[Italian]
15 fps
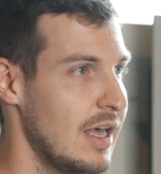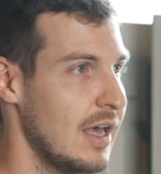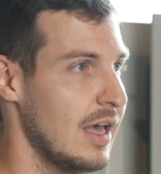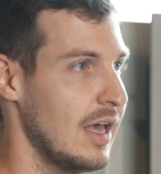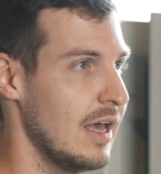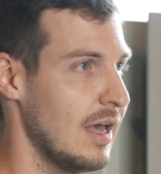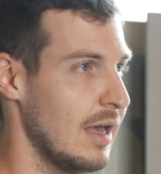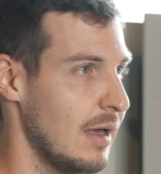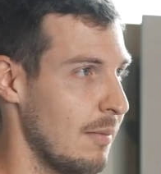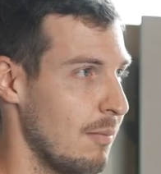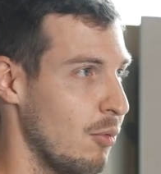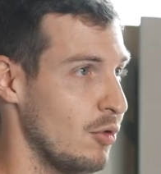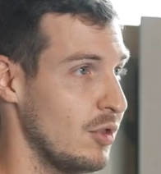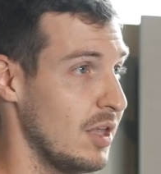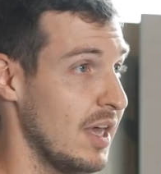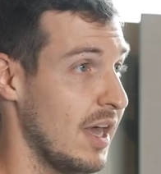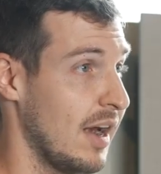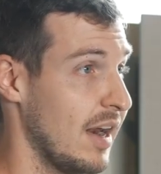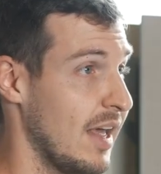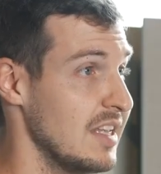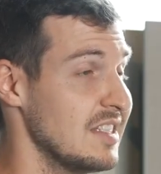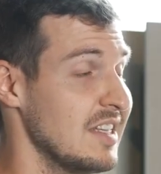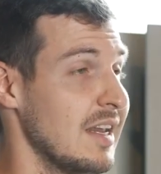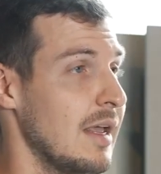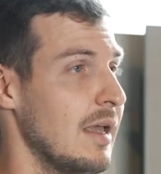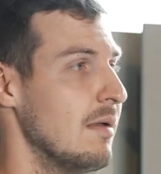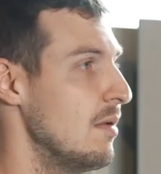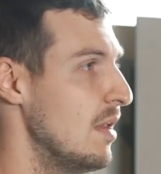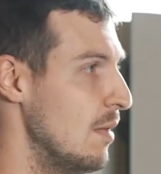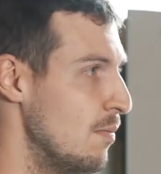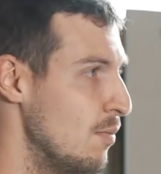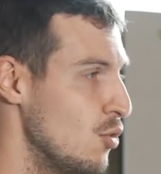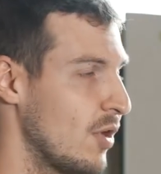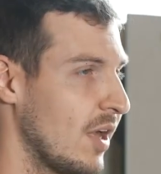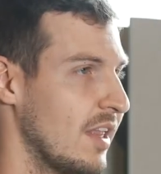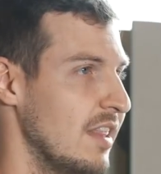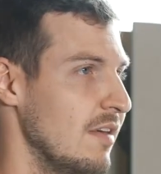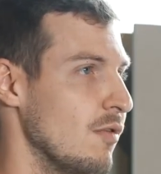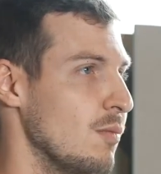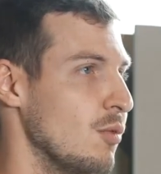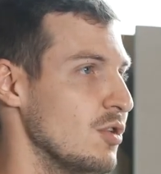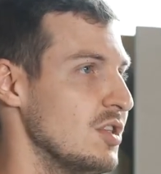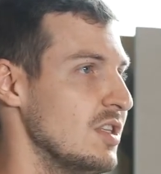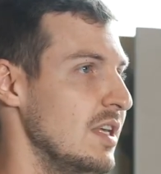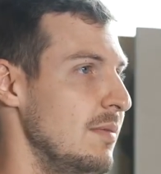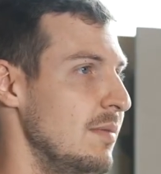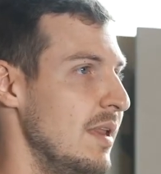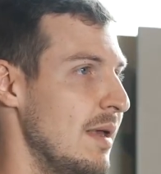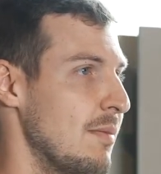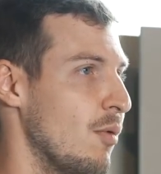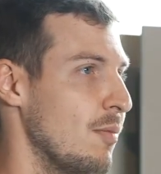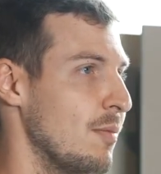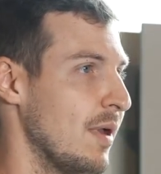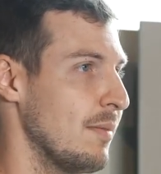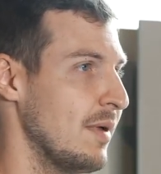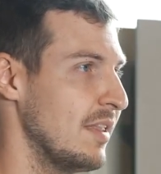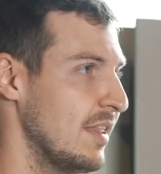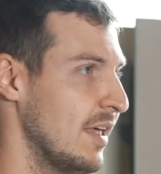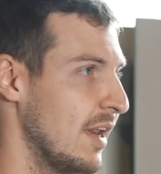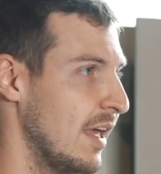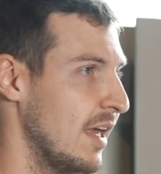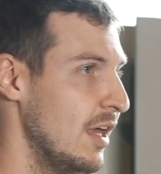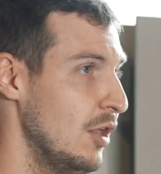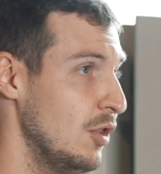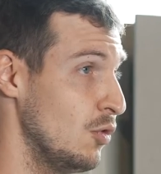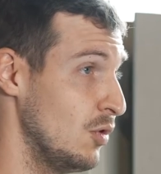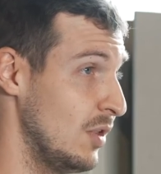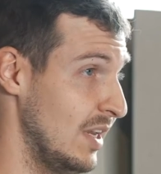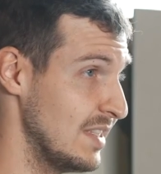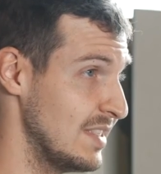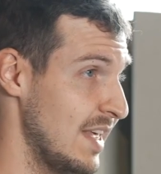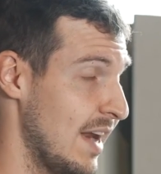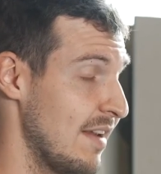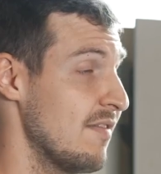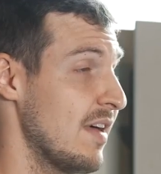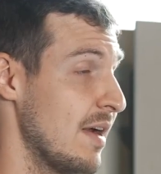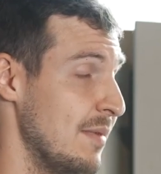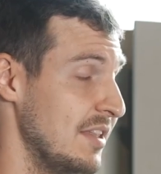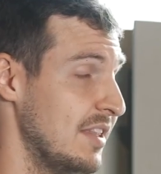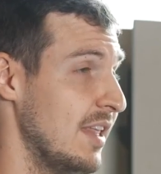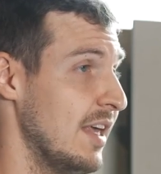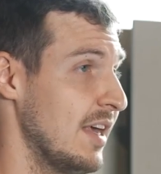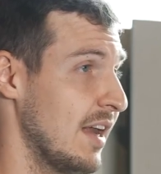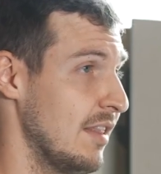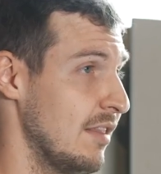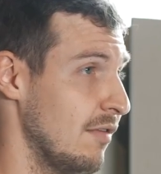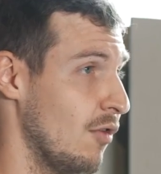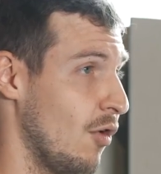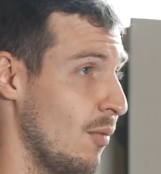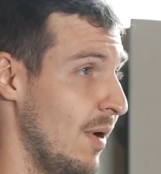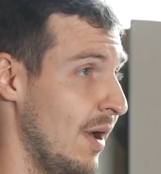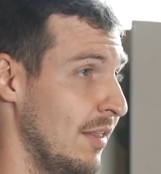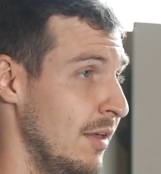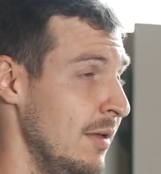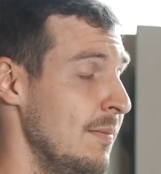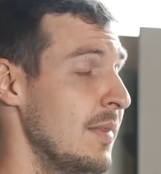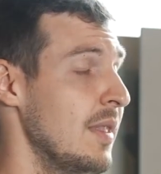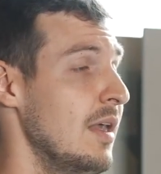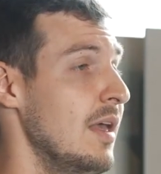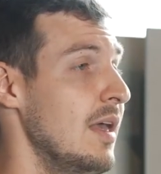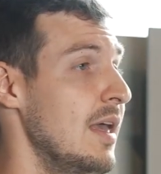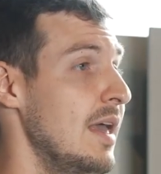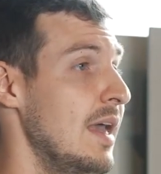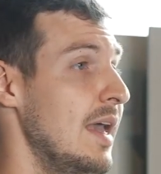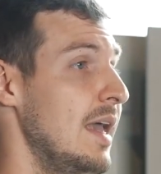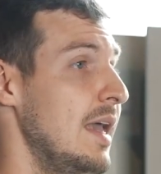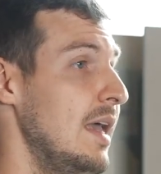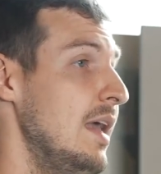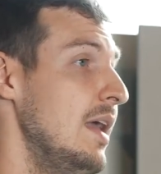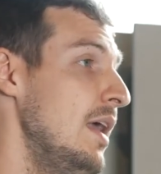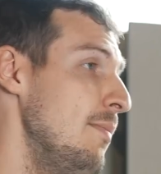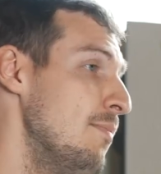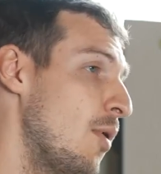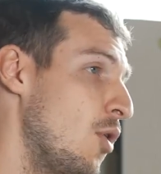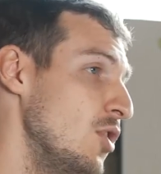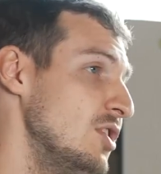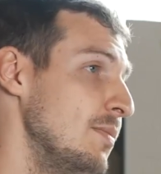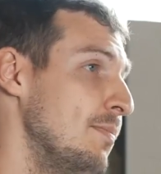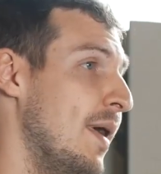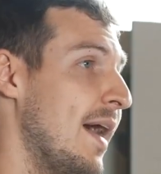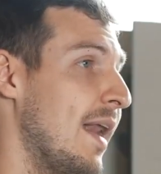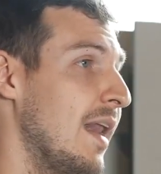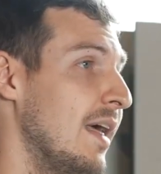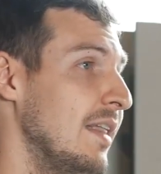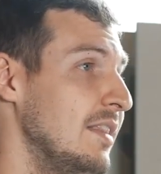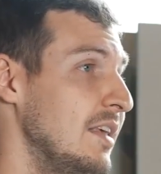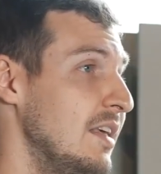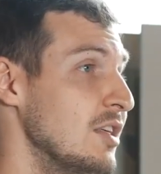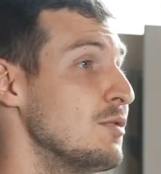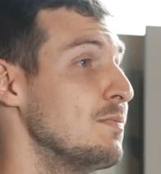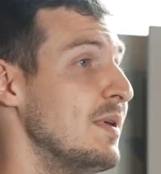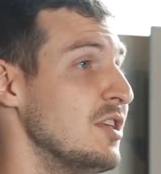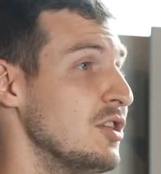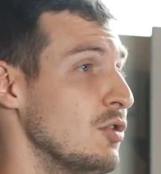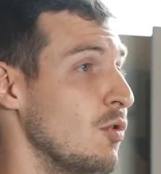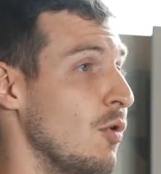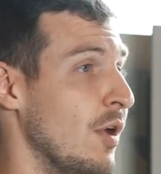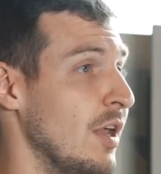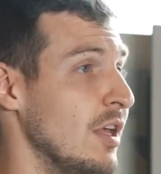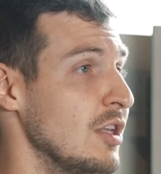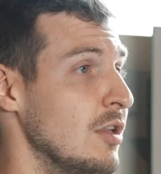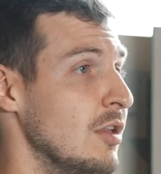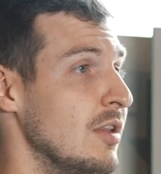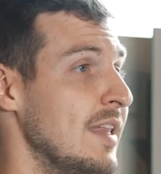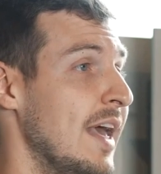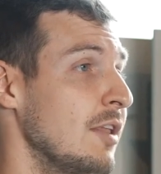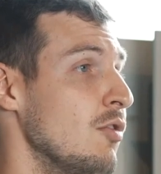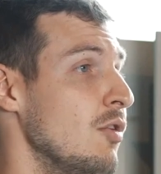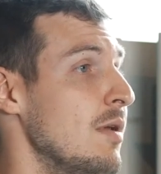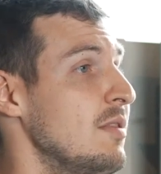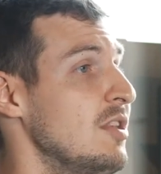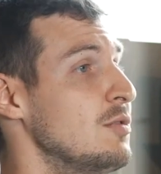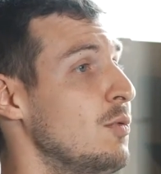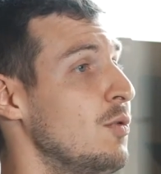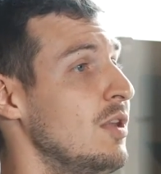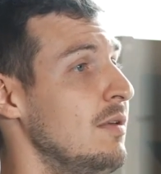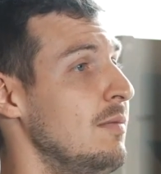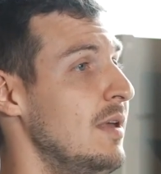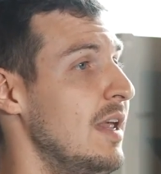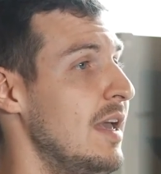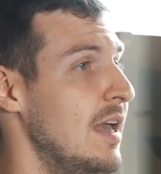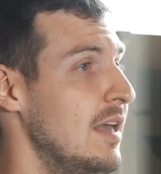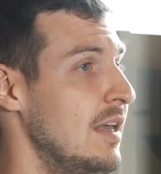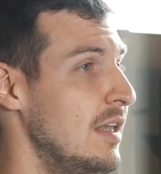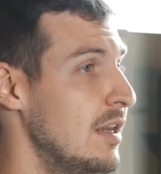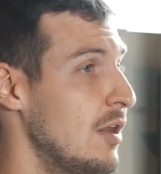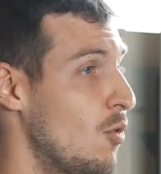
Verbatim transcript: eh, poter essere il più creativo possibile, può permettere di utilizzare veramente dei grandi formati. E poi si parla di spessori. Decton è disponibile in